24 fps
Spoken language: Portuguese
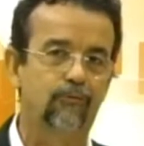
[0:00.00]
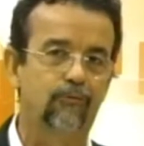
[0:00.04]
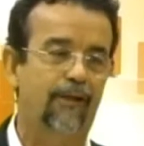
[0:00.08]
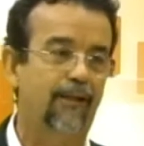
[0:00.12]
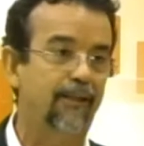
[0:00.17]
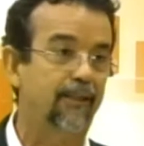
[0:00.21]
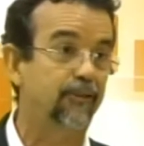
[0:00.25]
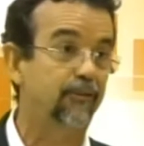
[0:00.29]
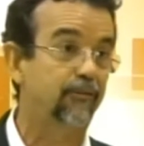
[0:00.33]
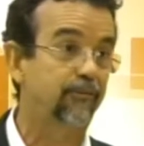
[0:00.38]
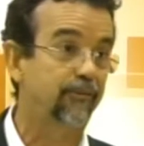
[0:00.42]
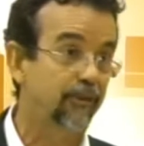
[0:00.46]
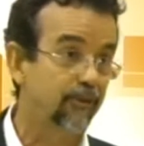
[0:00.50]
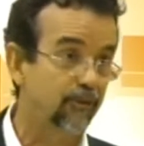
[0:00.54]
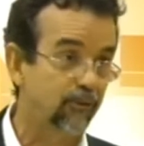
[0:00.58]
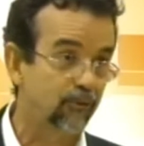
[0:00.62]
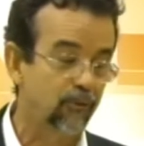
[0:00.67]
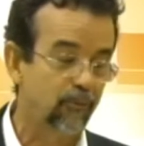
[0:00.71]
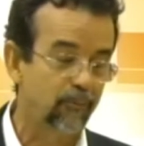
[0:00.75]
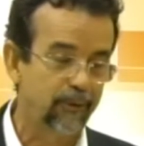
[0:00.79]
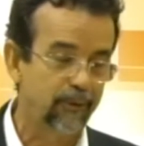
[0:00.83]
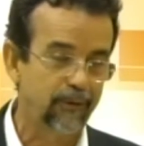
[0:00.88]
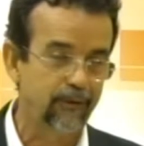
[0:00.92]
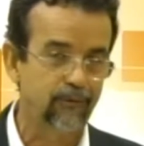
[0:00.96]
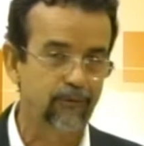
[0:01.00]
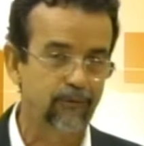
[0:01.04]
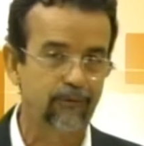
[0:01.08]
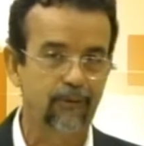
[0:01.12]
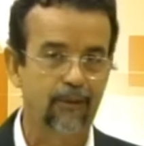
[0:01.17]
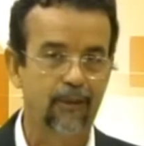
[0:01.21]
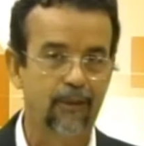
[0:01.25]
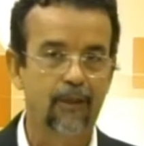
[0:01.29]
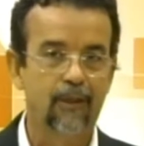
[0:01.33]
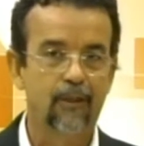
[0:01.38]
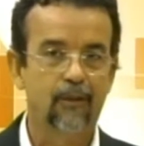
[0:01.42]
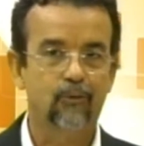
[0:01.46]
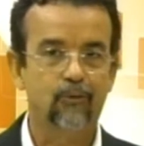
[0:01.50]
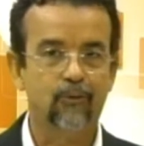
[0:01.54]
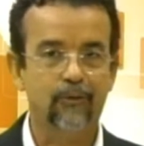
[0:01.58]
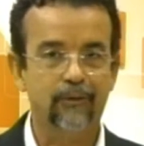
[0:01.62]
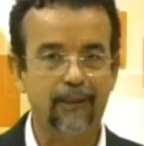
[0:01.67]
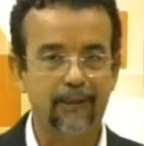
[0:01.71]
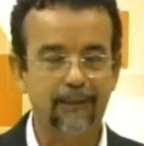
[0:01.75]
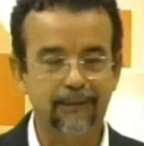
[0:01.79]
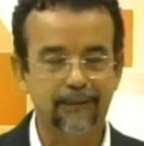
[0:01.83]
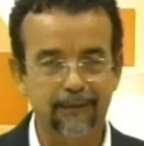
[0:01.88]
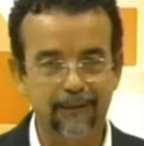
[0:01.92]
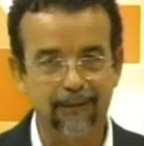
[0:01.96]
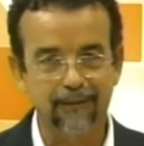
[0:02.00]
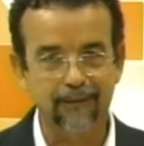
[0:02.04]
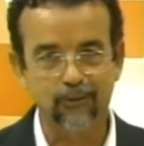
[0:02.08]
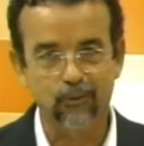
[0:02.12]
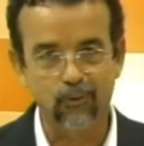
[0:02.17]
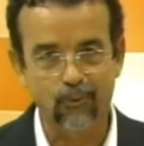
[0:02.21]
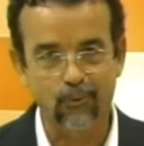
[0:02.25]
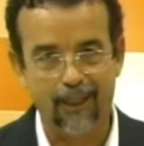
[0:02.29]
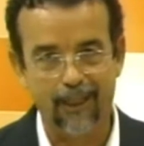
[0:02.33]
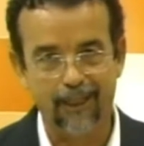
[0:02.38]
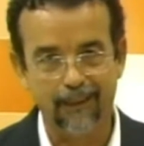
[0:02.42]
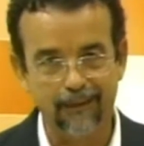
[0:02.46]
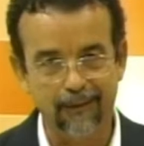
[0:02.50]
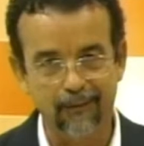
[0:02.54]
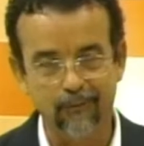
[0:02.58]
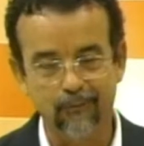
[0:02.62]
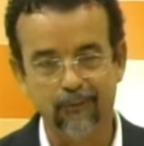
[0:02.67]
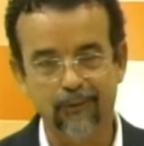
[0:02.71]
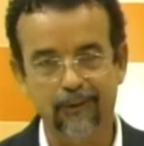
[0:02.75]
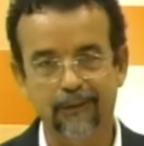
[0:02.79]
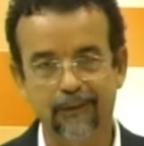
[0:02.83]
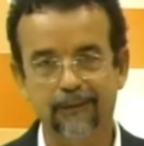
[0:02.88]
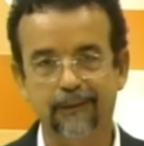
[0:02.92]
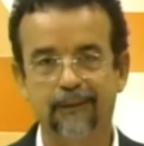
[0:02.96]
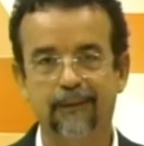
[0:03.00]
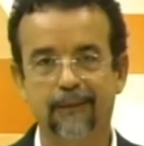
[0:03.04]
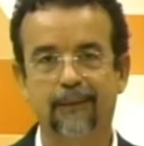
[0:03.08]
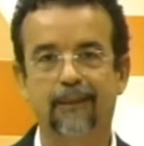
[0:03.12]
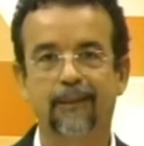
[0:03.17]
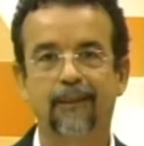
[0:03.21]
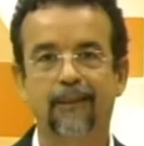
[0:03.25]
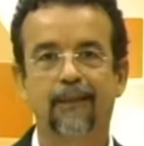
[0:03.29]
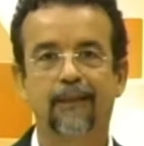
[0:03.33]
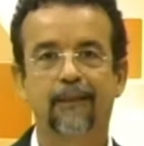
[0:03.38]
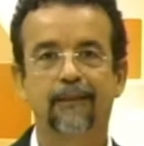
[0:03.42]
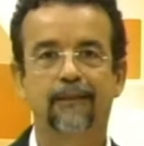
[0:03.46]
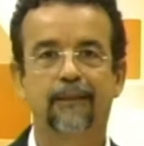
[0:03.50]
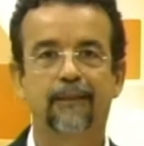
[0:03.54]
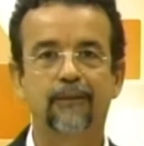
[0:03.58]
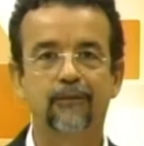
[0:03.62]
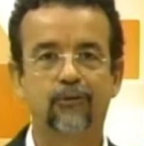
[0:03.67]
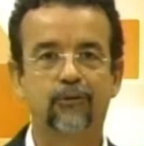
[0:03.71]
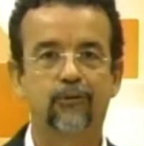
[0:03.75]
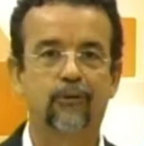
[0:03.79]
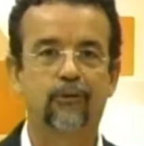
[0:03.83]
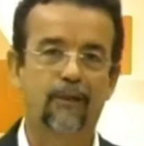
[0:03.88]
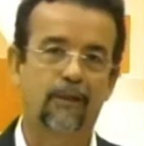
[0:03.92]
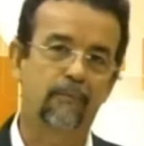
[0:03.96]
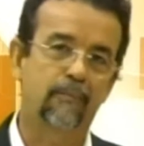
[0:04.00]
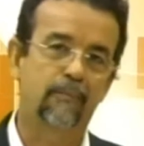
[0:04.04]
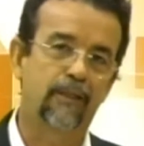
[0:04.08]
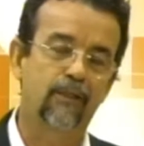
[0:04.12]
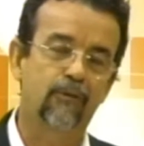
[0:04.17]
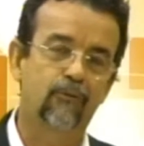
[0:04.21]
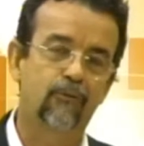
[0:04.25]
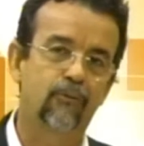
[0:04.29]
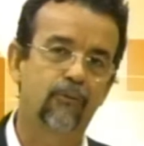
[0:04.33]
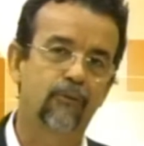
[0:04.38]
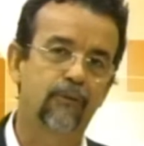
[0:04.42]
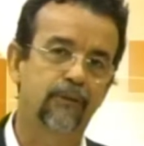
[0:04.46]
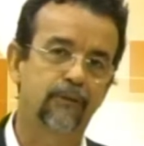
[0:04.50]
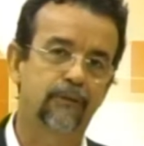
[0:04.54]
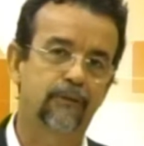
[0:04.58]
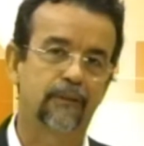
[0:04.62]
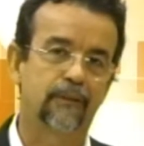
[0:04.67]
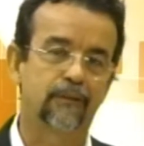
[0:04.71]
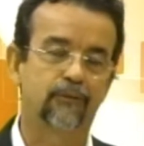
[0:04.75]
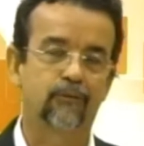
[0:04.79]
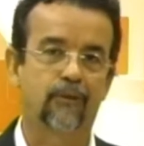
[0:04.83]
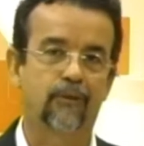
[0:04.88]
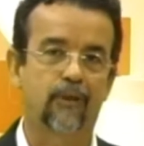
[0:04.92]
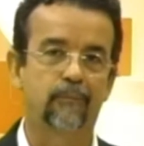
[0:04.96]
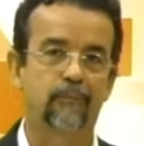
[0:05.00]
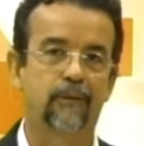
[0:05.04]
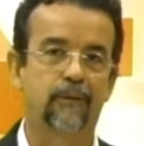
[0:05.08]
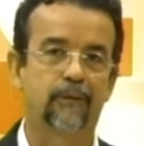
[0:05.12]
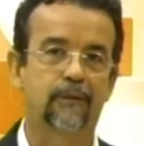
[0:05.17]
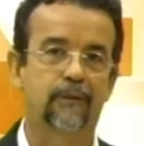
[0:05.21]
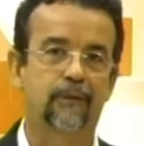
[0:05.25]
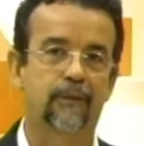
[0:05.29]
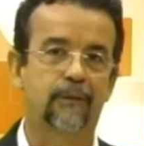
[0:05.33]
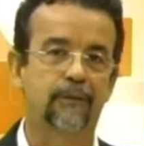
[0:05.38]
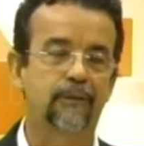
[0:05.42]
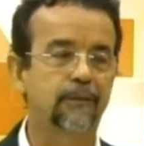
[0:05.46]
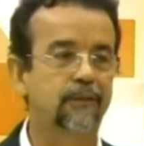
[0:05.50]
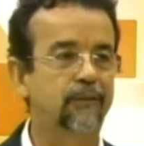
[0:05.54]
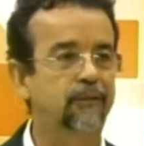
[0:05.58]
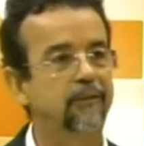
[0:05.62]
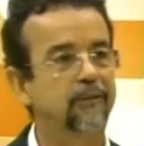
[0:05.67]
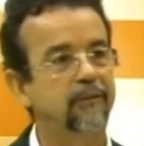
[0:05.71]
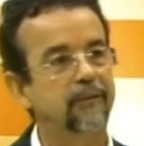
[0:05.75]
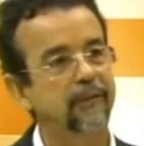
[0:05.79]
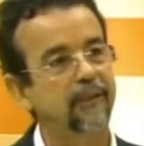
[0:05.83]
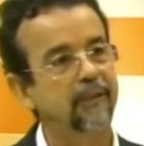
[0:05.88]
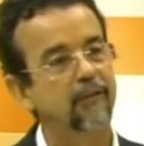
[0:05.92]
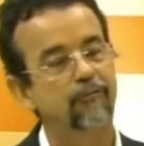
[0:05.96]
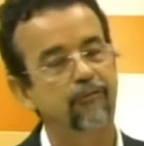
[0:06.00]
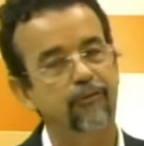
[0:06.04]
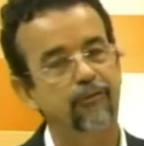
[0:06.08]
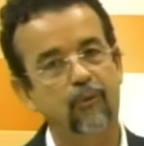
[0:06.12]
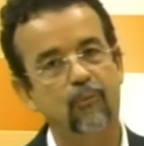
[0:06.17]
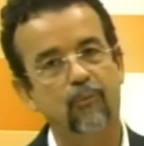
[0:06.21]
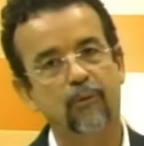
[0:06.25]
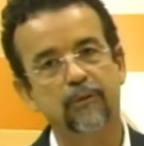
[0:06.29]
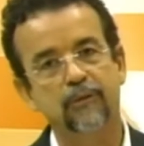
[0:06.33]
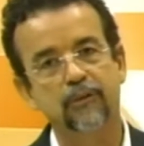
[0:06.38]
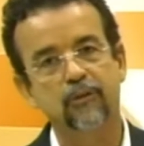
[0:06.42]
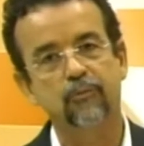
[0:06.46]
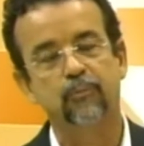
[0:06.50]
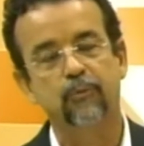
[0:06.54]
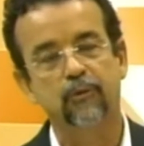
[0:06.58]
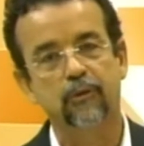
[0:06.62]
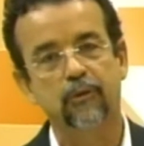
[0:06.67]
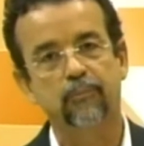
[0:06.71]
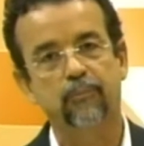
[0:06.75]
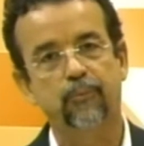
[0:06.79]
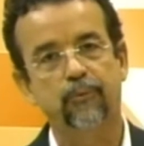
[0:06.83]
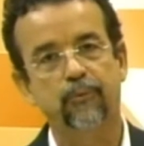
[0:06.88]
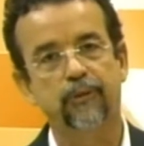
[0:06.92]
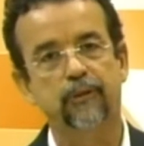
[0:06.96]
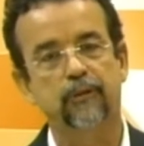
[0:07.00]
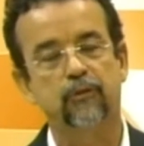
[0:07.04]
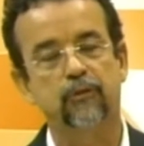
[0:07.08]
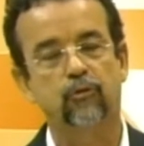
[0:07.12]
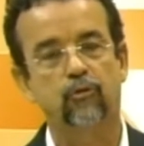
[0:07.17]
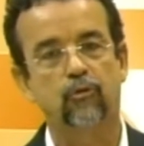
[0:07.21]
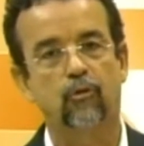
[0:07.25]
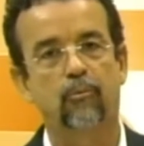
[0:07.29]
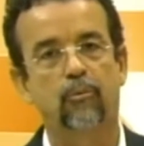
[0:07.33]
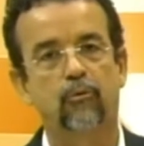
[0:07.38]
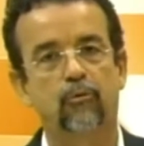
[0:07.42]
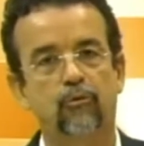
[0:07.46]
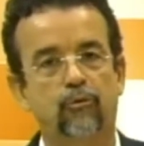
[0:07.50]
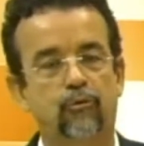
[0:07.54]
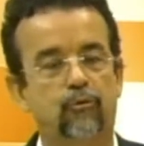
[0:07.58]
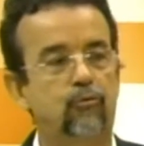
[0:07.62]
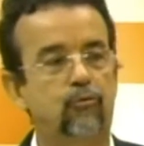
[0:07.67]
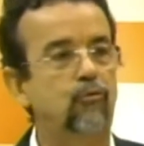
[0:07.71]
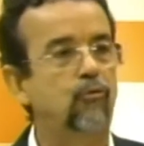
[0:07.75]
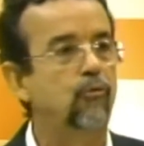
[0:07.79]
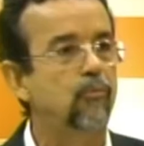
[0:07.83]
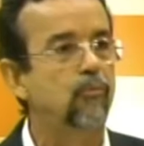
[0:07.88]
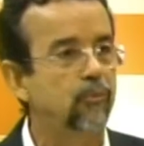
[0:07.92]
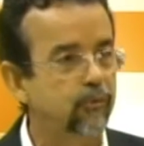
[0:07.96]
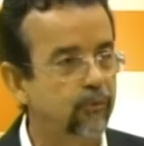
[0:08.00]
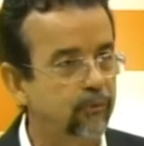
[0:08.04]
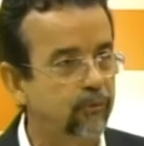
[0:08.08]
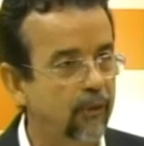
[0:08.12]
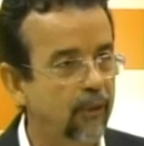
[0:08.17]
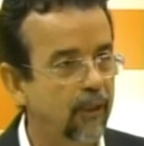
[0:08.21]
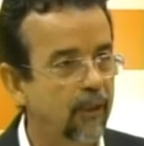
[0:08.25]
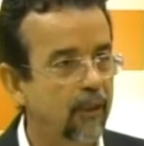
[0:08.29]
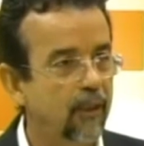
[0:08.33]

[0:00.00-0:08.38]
várias vezes sobre isso. Toda essa zoada, todo essa tensionamento, esse tensionamento que está existindo tem a ver com a disputa política sobre os rumos rumos